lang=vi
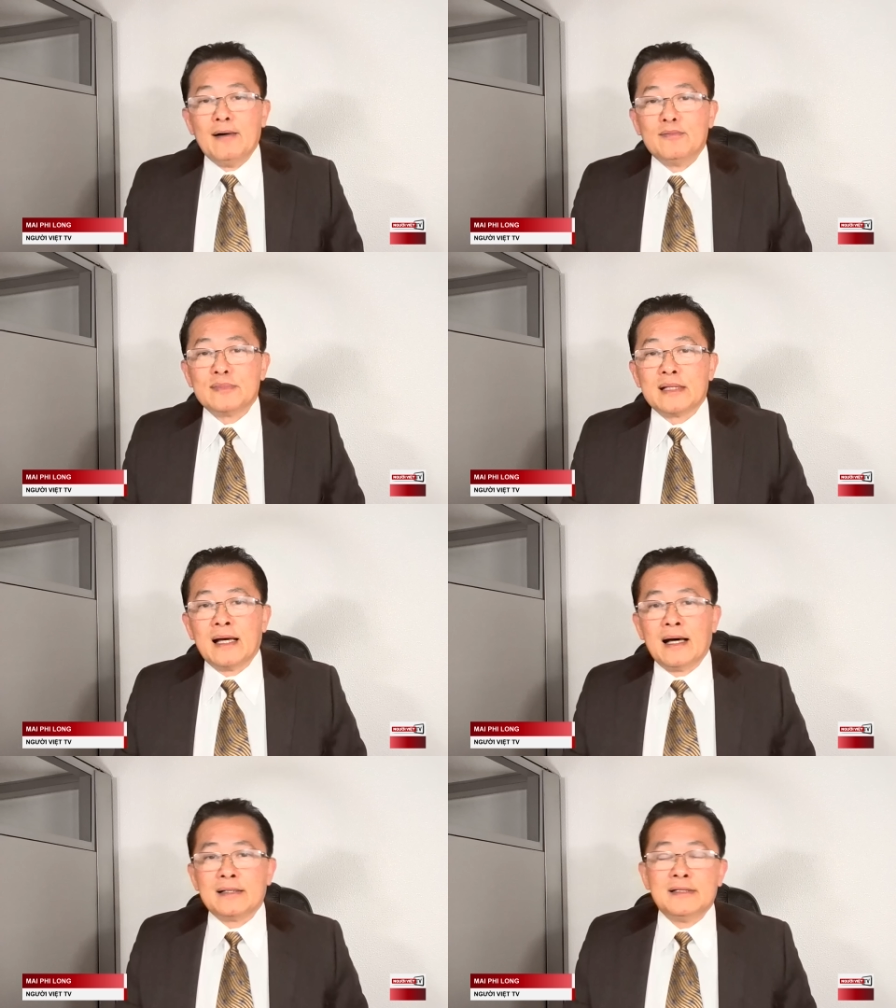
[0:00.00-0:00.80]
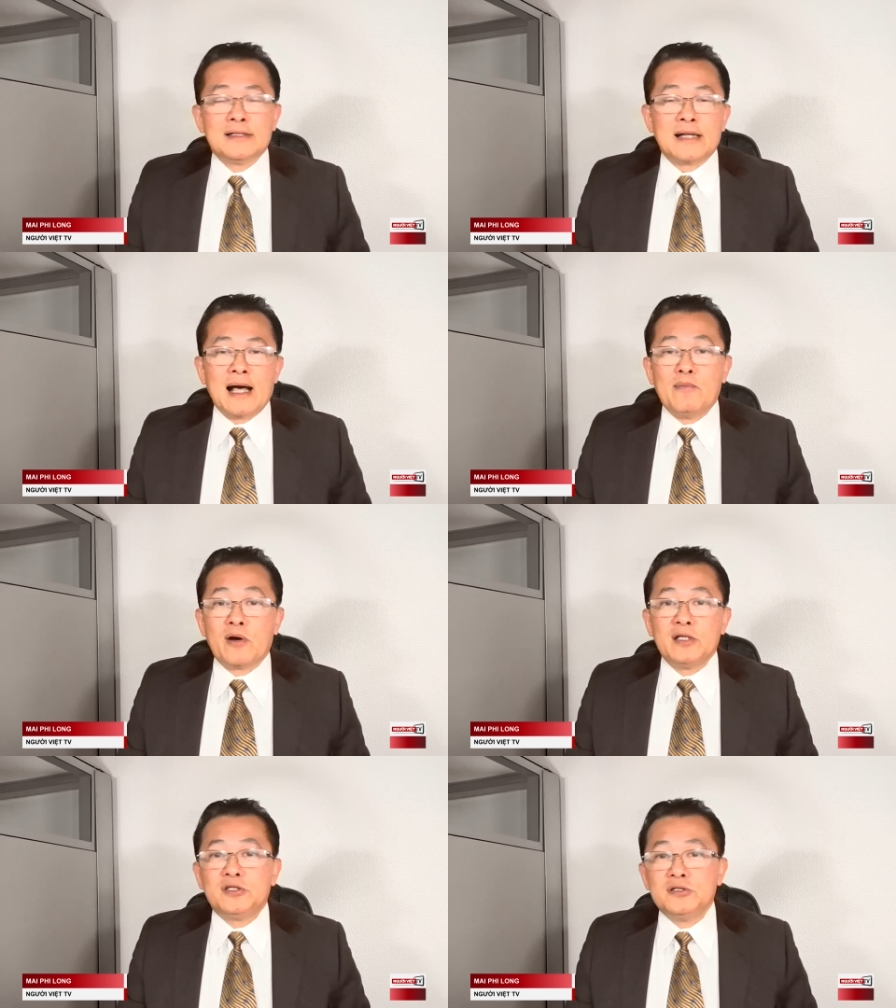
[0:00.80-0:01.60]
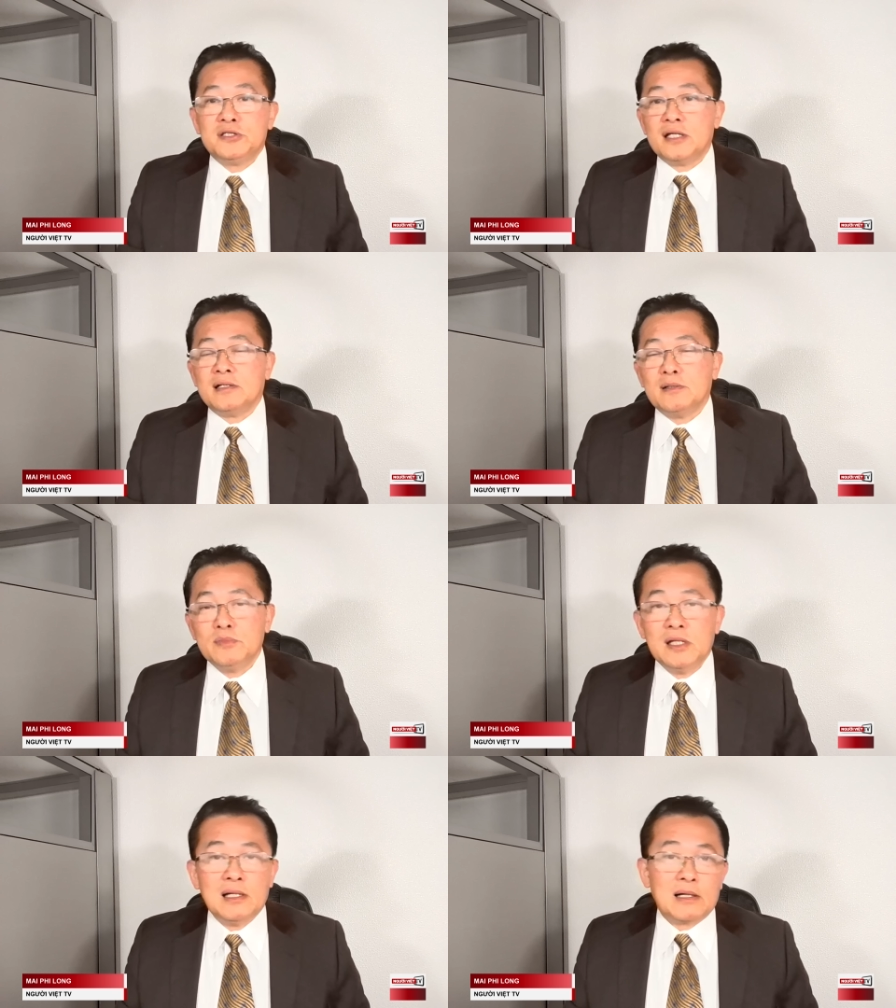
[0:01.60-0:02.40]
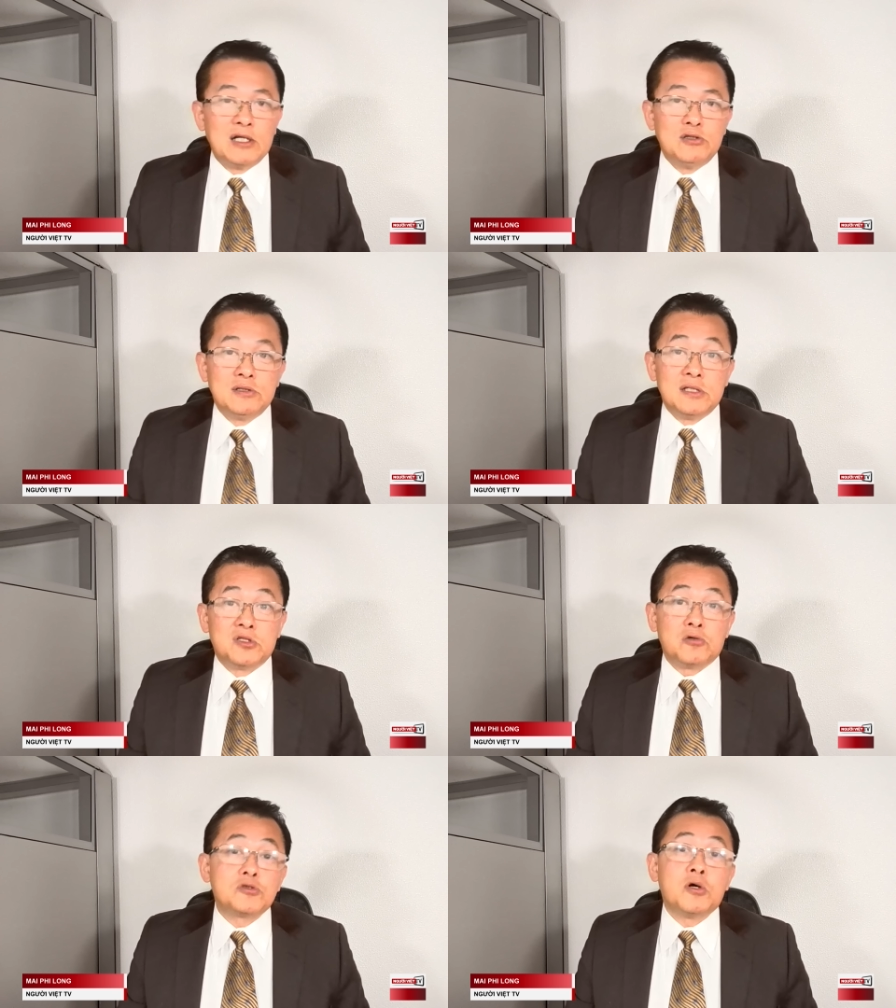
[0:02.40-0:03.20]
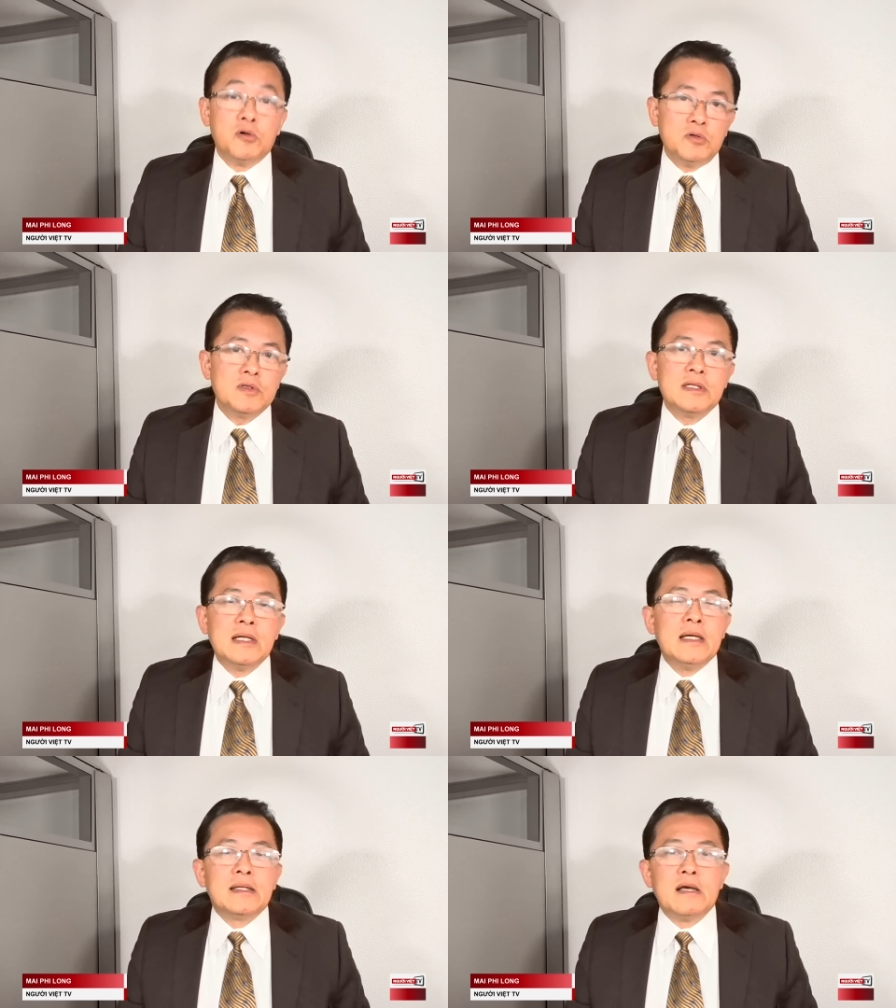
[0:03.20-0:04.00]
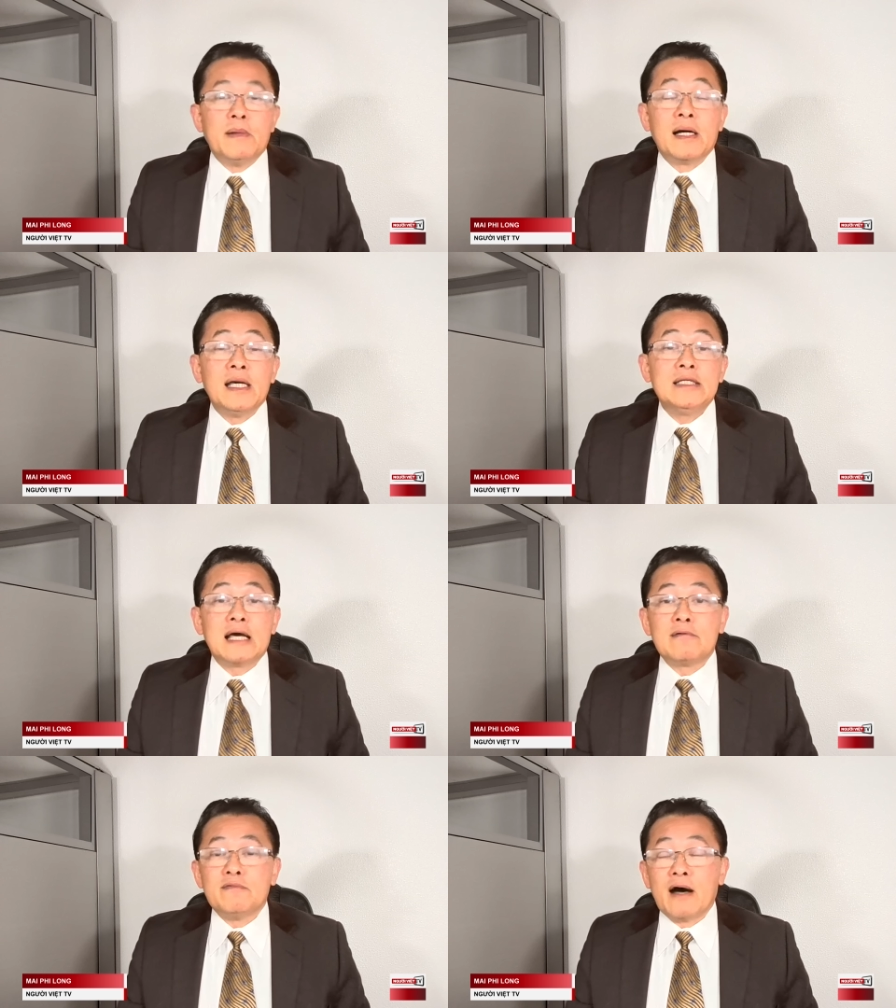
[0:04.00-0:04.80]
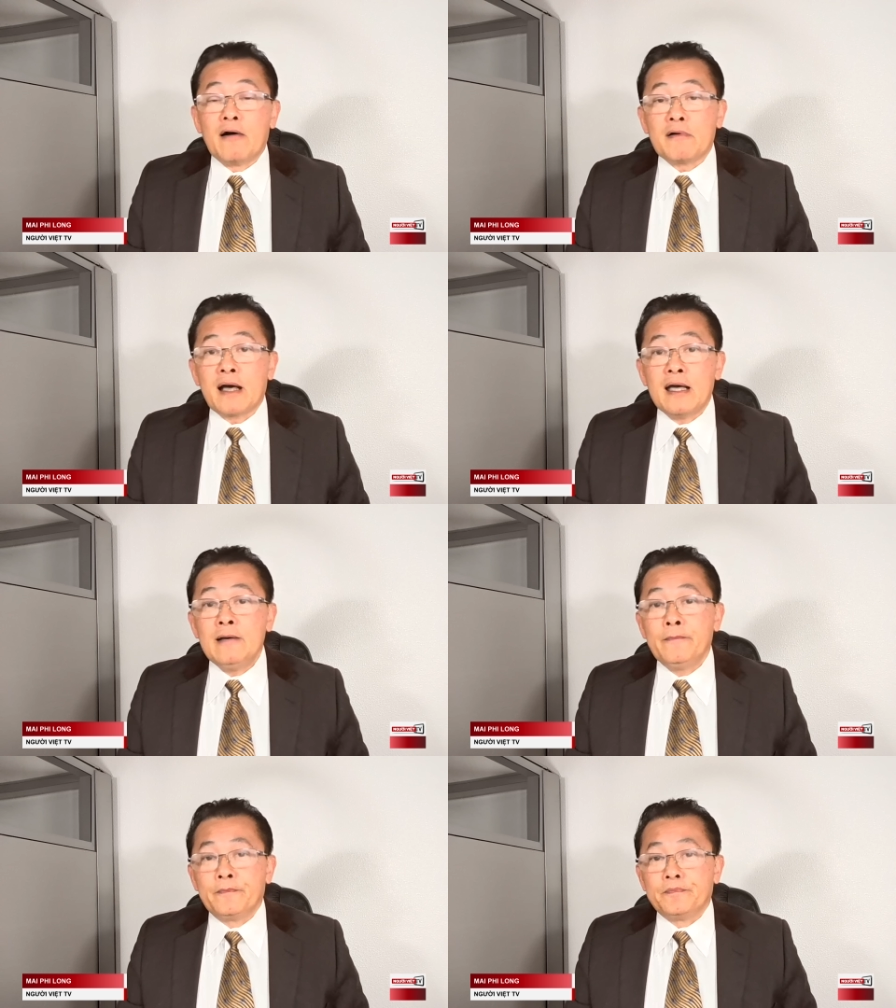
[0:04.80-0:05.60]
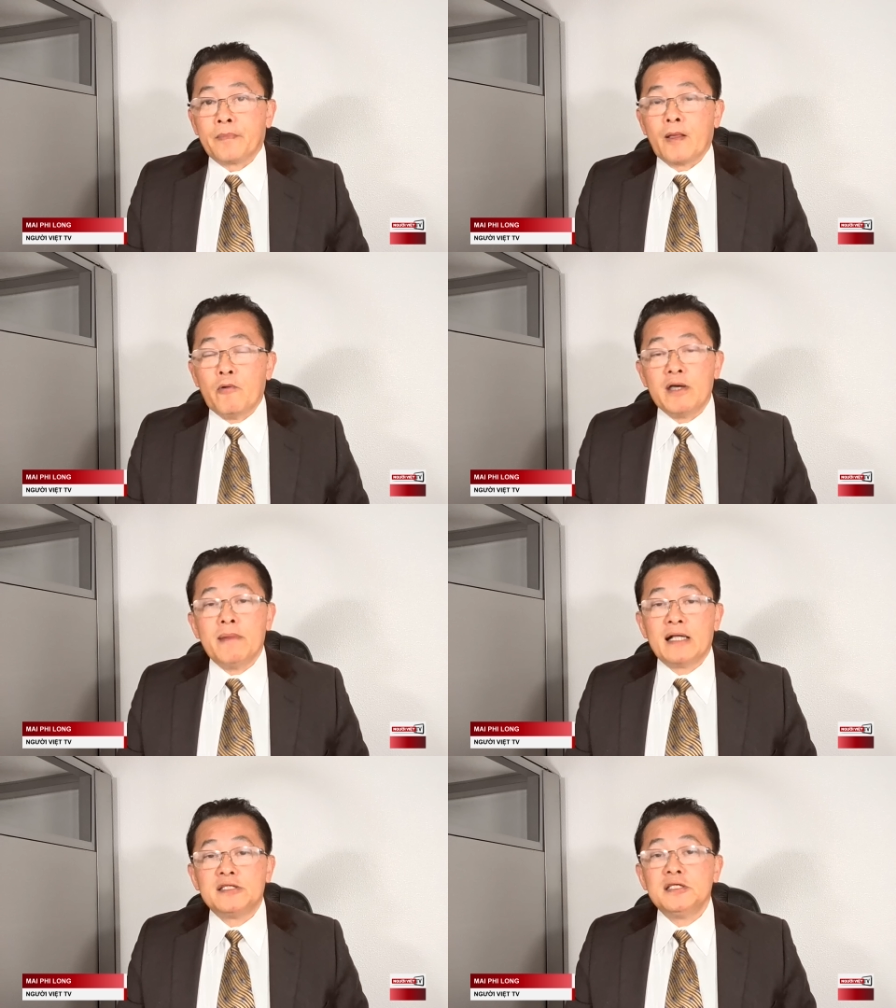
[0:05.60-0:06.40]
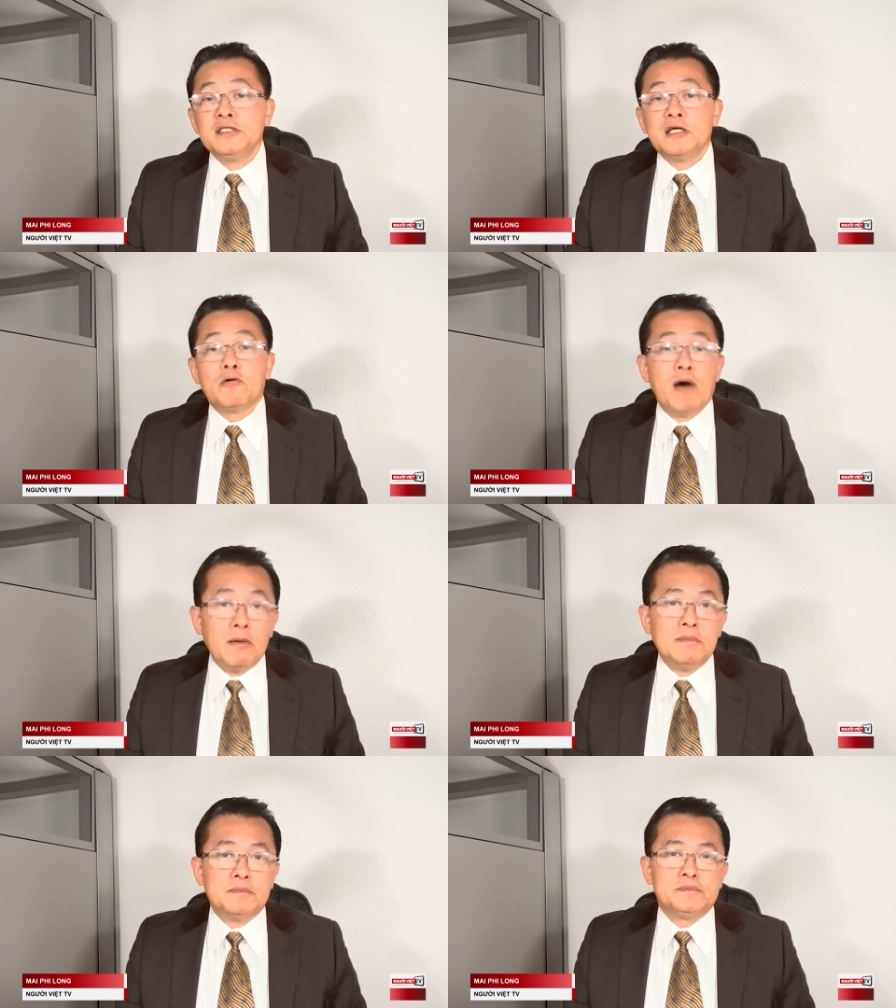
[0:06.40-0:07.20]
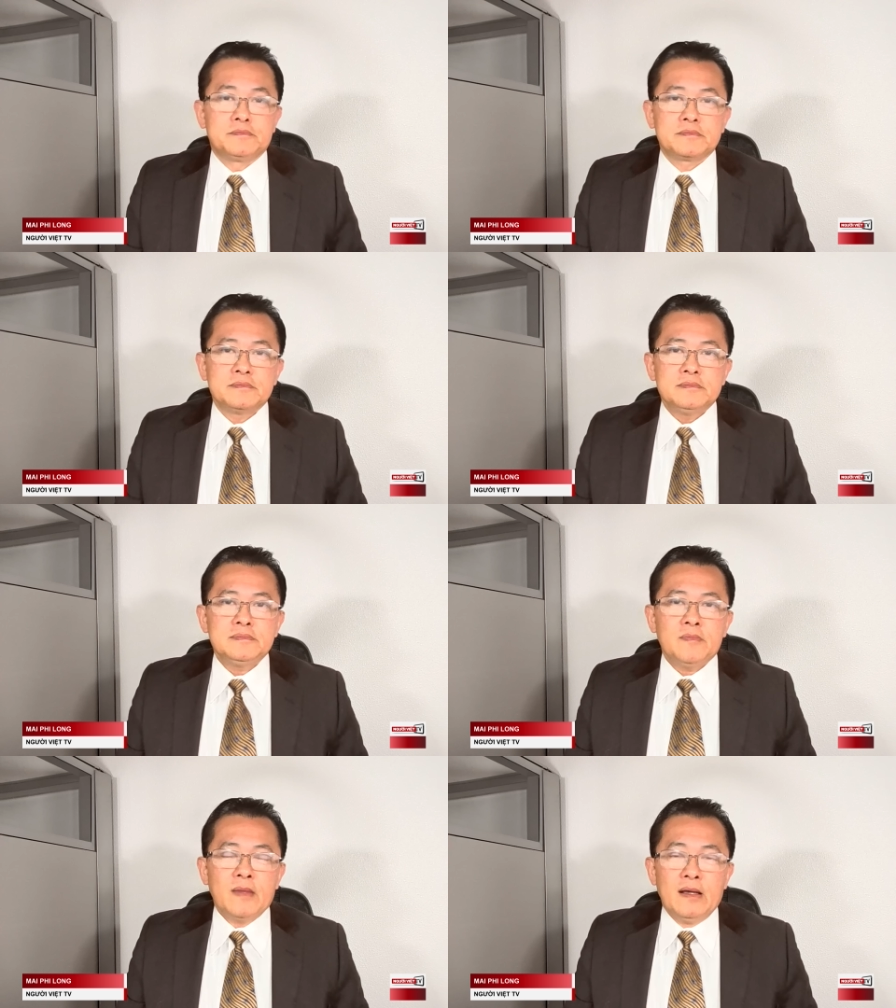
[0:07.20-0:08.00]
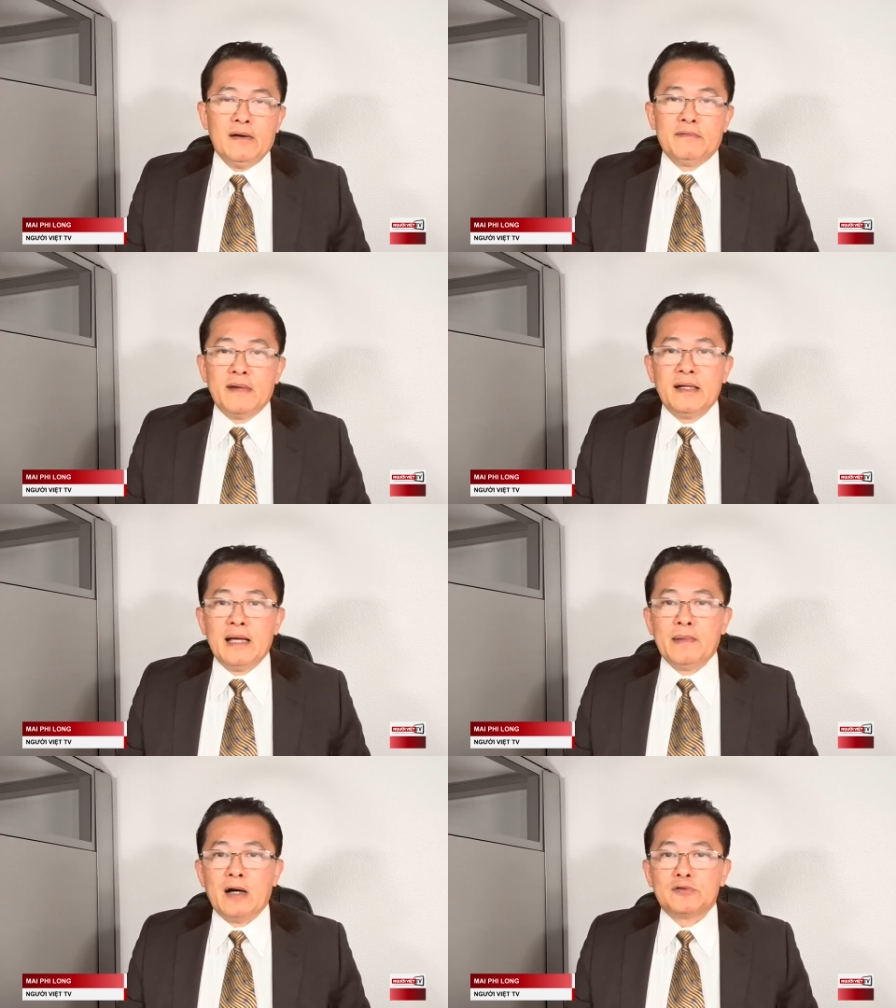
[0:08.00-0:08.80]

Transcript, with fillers: ông ta đưa ra một cái chương trình giống như là cái chương trình sổ số, số nếu mà ghi danh vào cái ủy ban chính trị của ông về để